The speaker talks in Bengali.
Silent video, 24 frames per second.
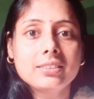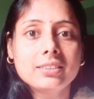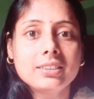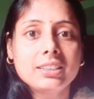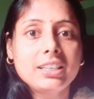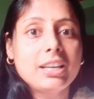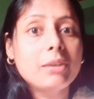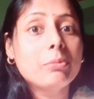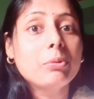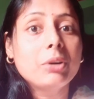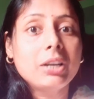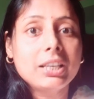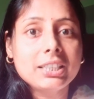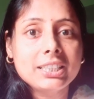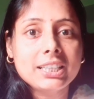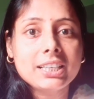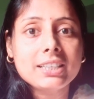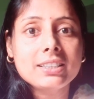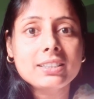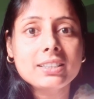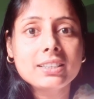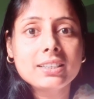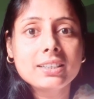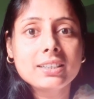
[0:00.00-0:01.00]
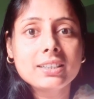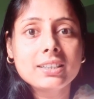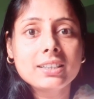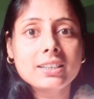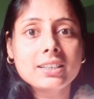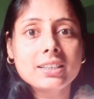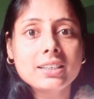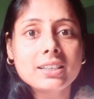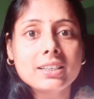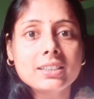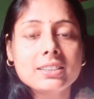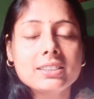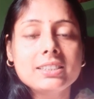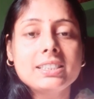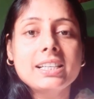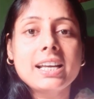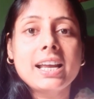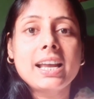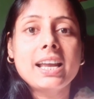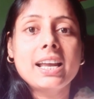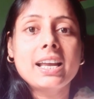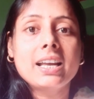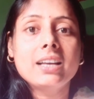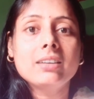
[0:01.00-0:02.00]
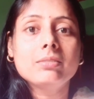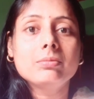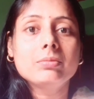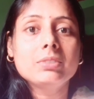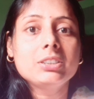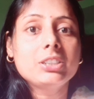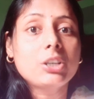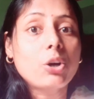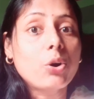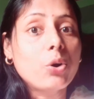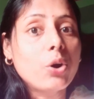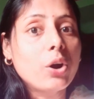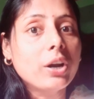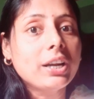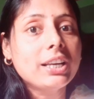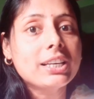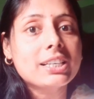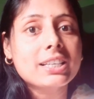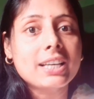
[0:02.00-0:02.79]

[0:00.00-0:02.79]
কি বলেছিস যে যখনই